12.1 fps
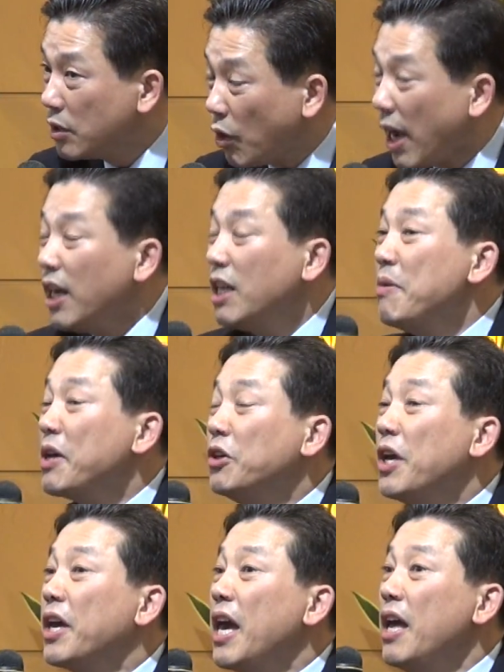또 하나님이
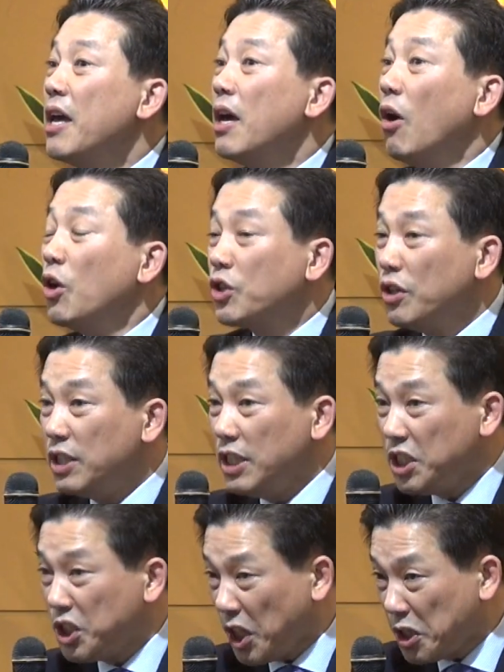그에게 어떤
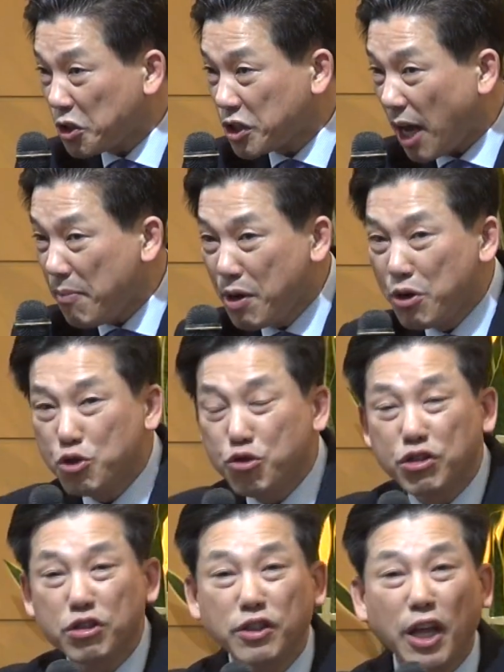이 시대적 사명을
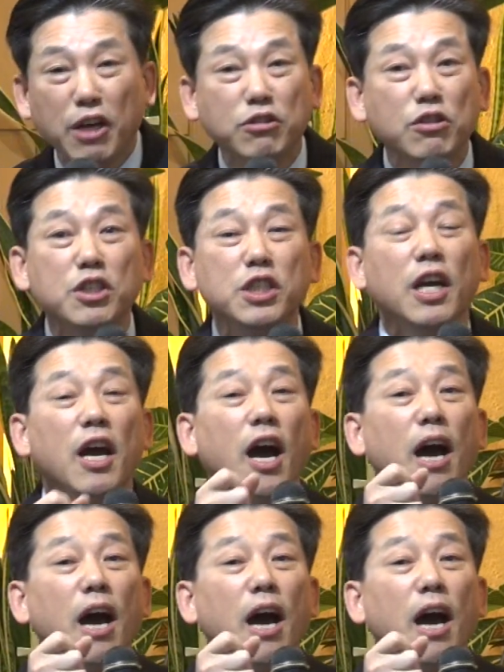주었을 때 그것이